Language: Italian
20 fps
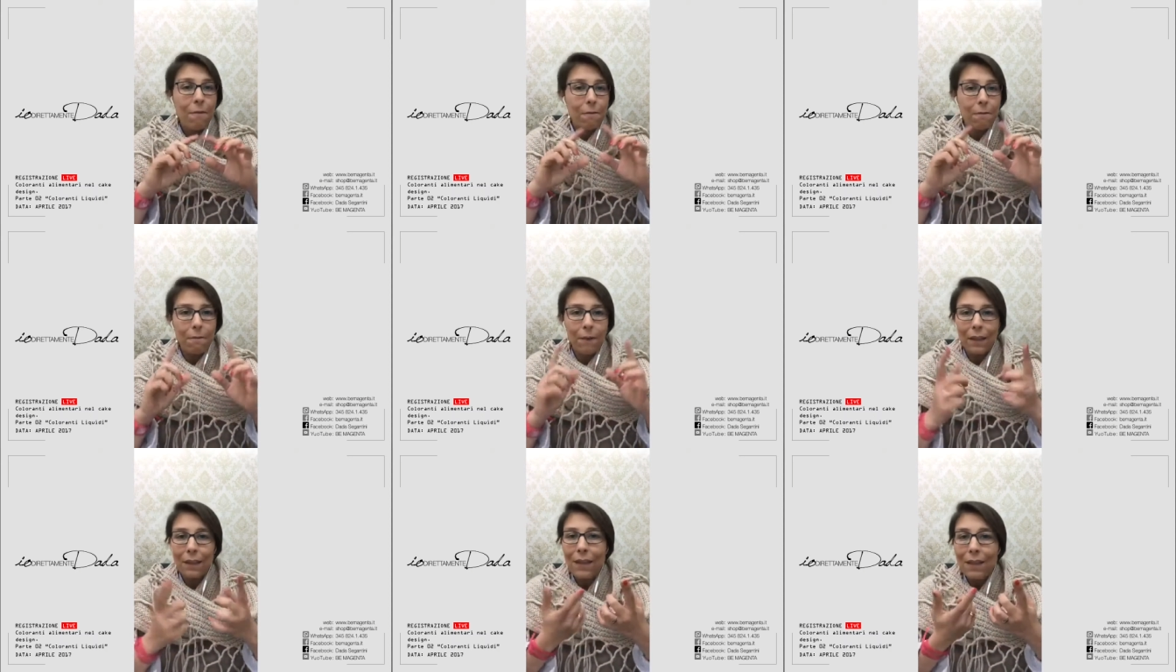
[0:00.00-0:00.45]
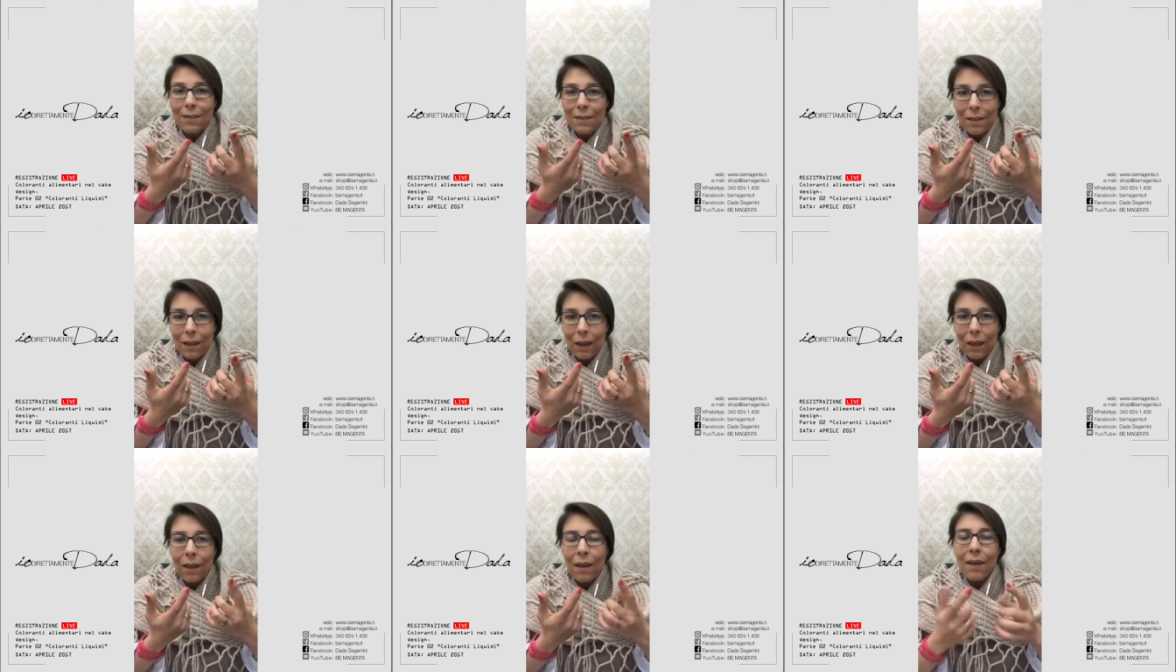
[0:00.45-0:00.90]
va da
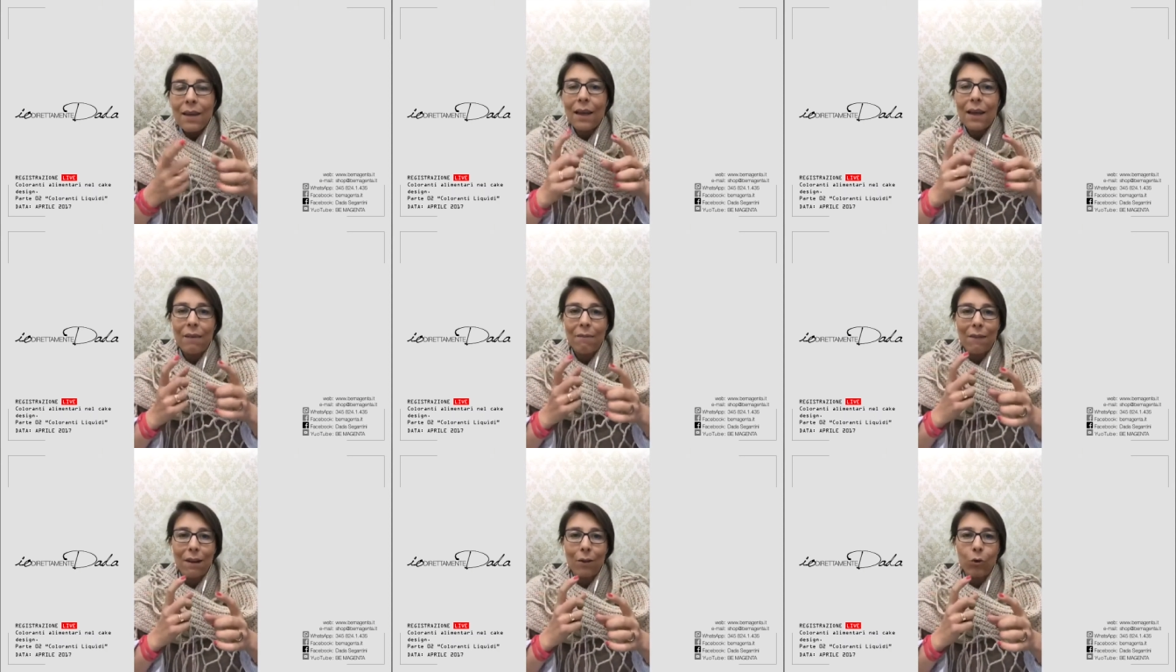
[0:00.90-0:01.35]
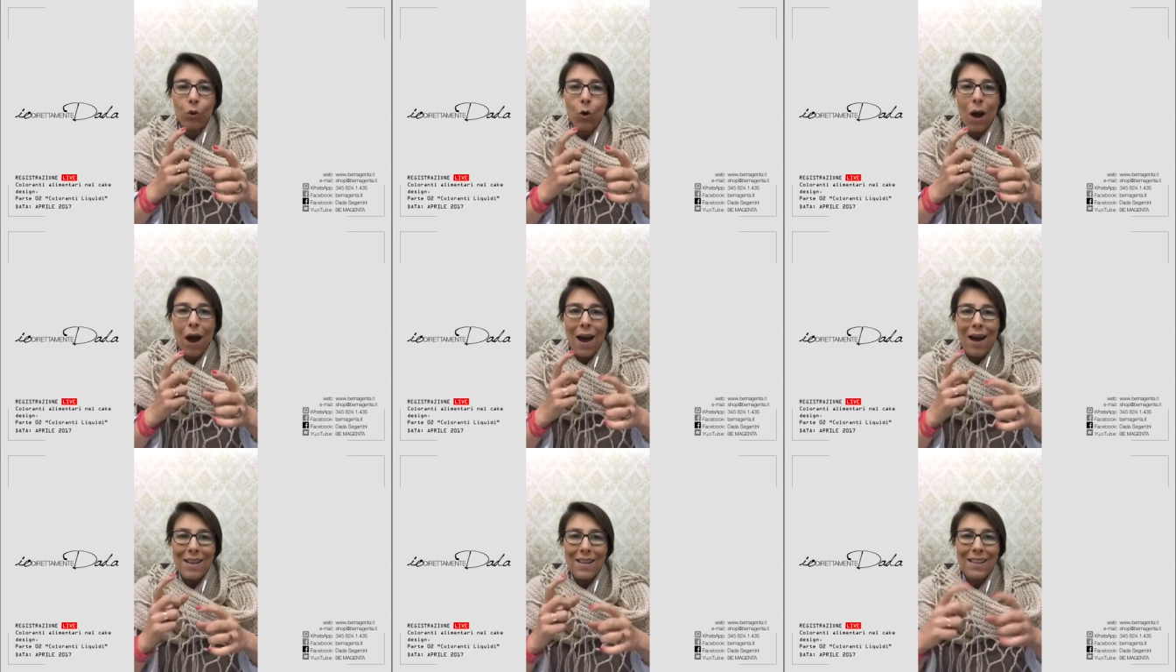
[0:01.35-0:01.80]
sé che vado
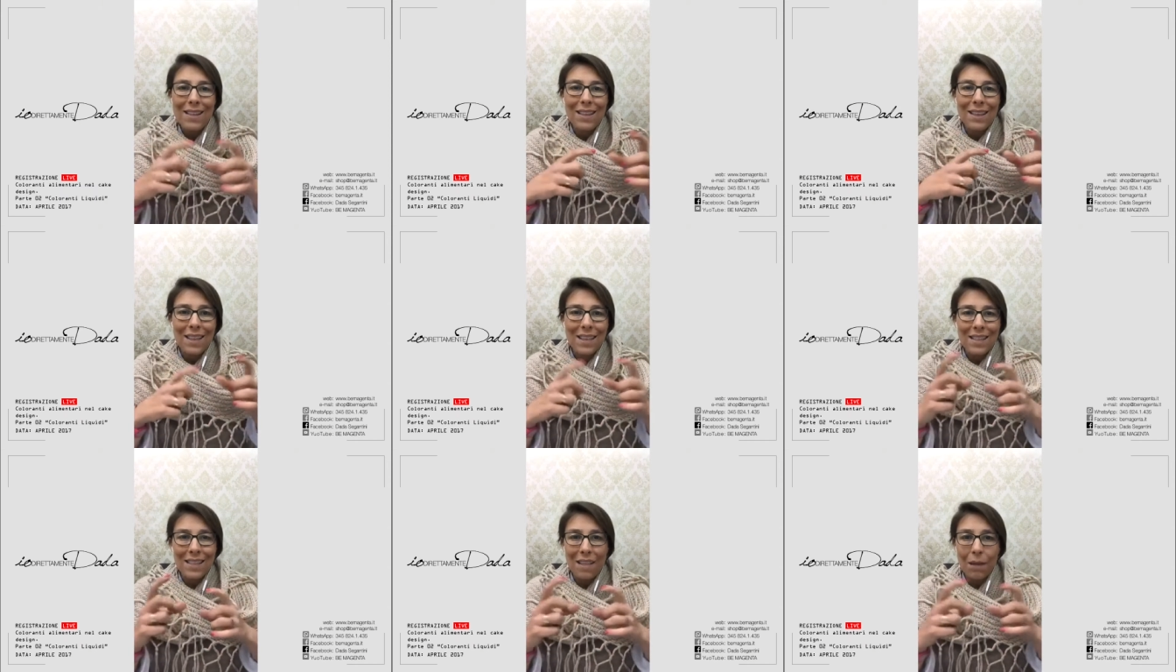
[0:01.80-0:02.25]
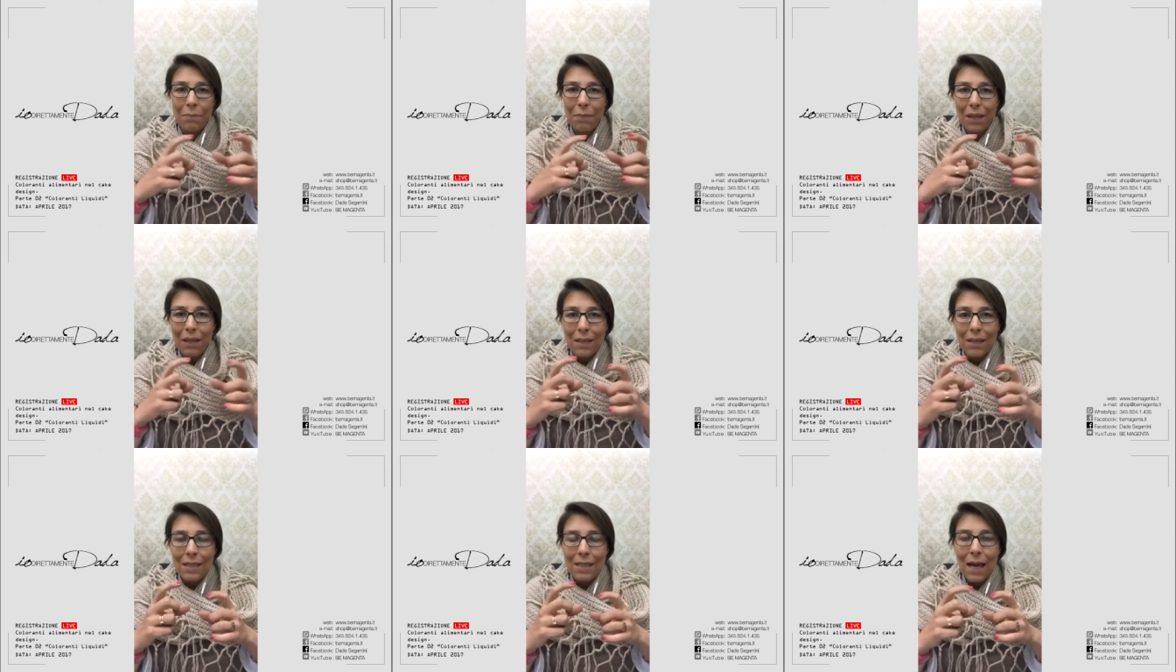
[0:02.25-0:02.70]
a
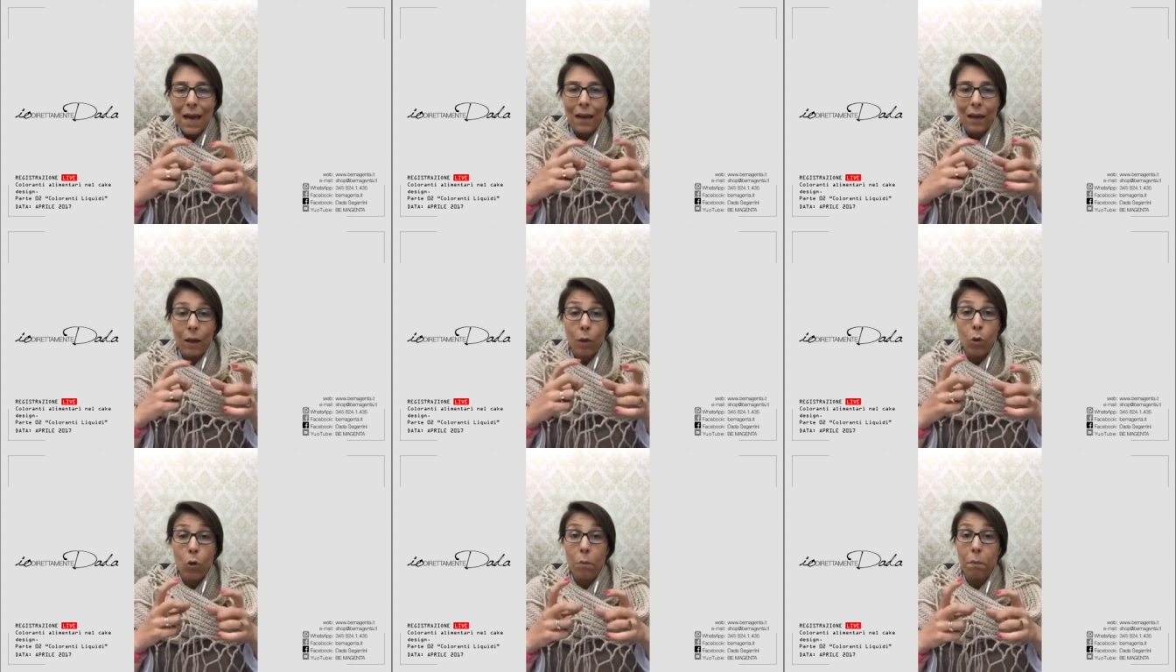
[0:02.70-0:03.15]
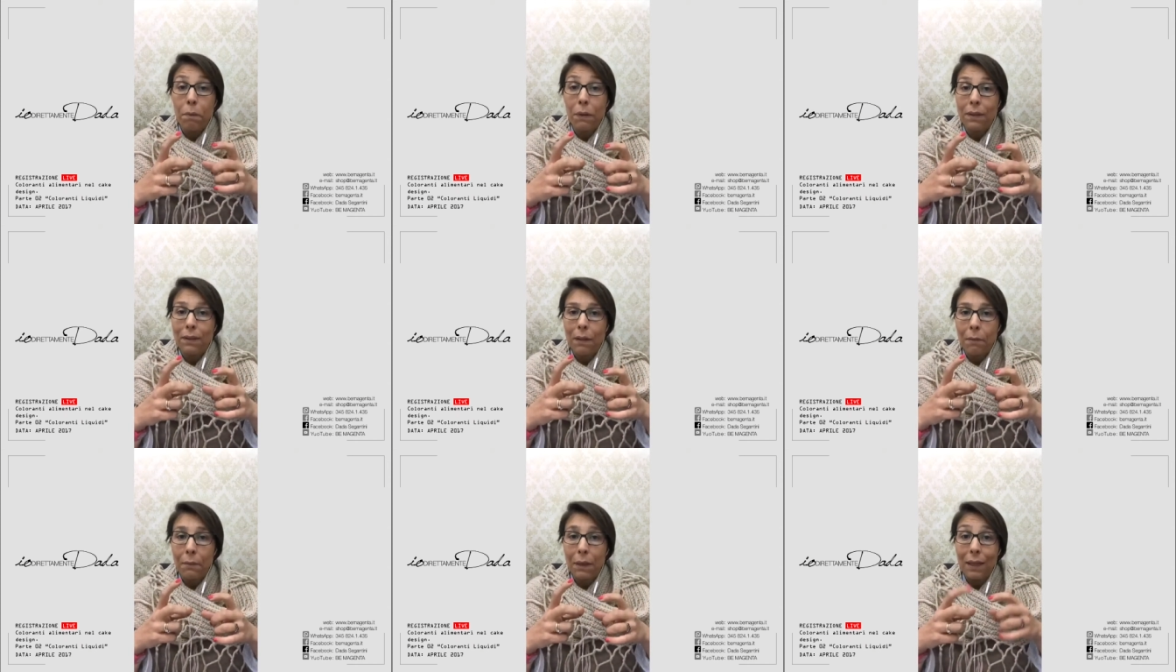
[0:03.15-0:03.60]
destabilizzare
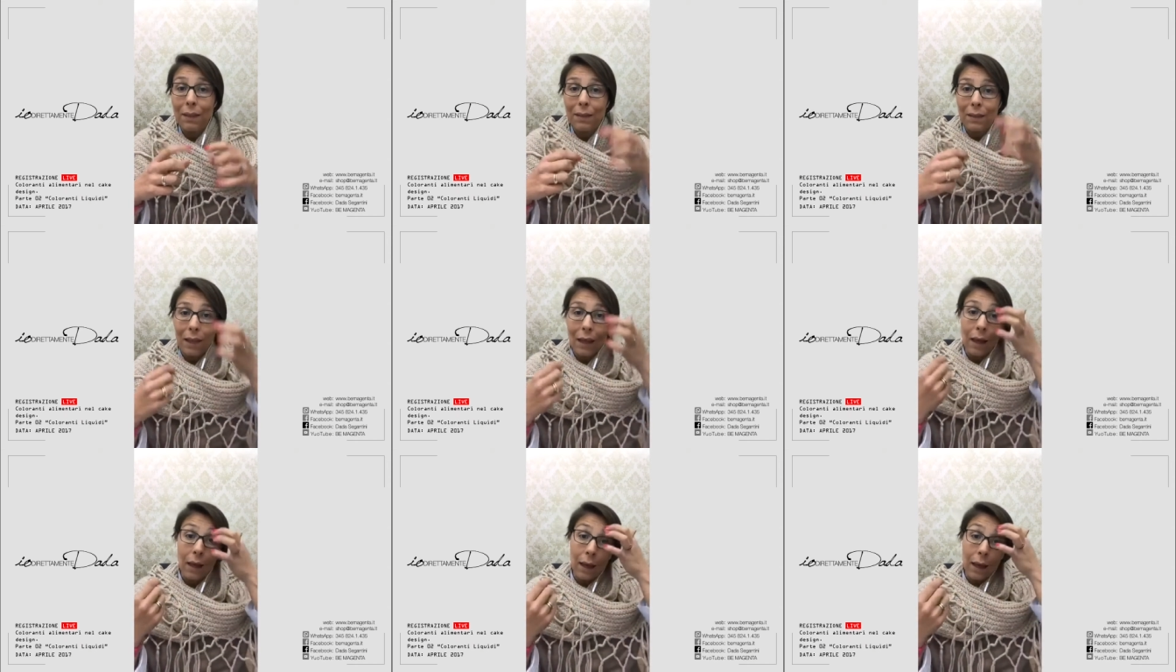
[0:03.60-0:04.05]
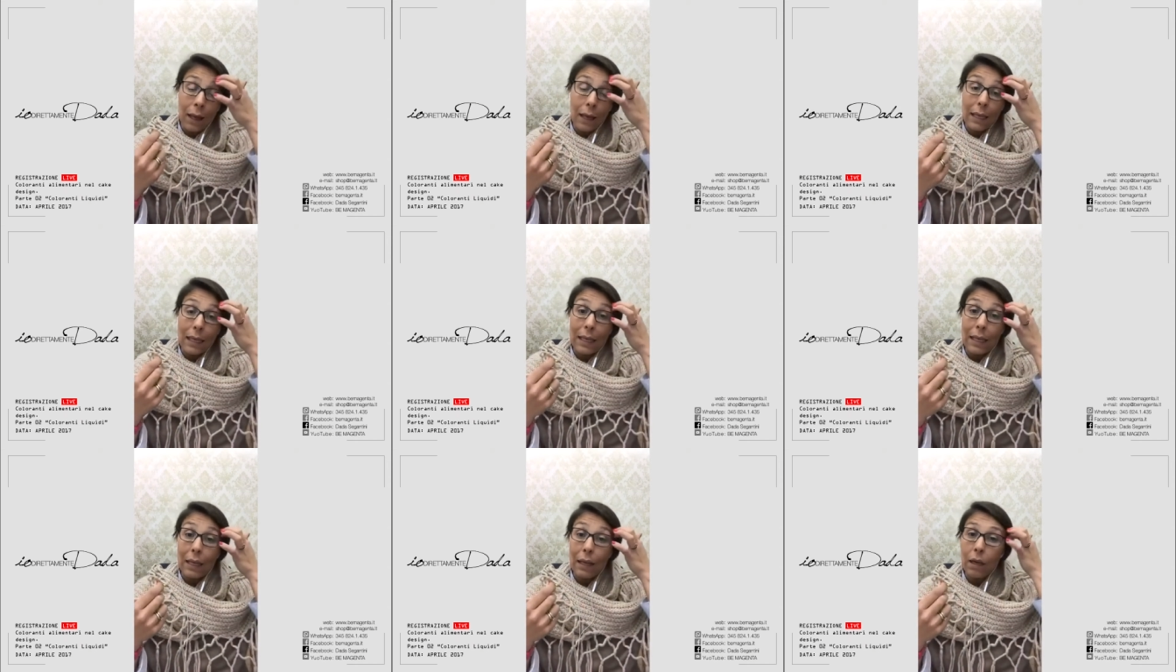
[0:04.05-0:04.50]
completamente
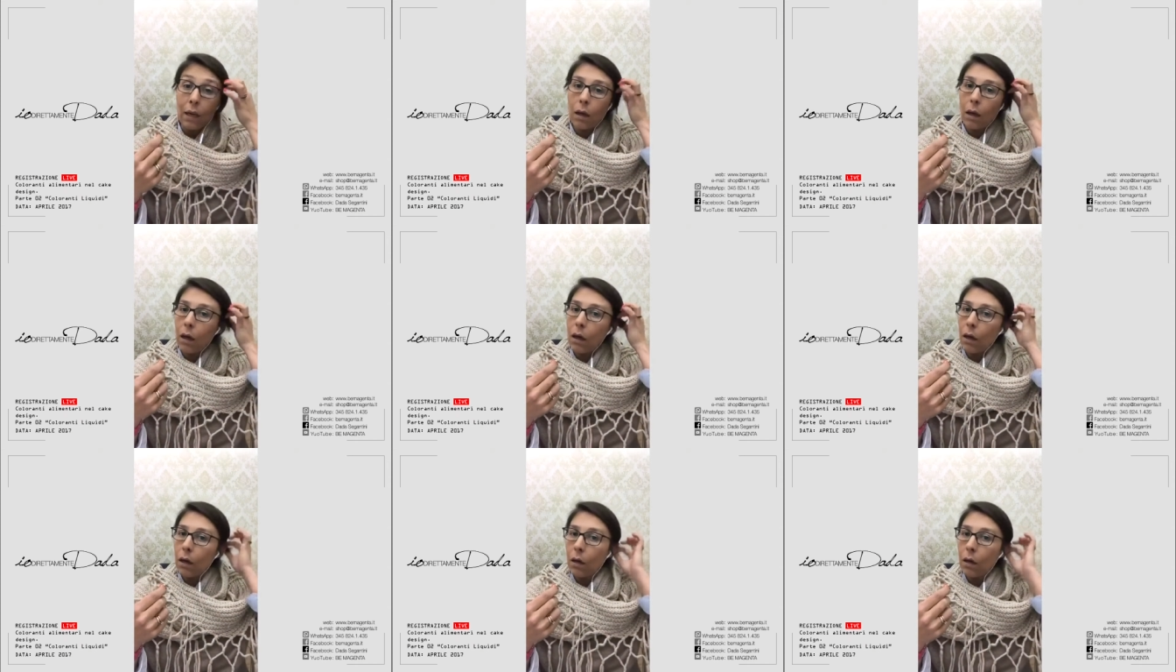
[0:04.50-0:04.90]
il,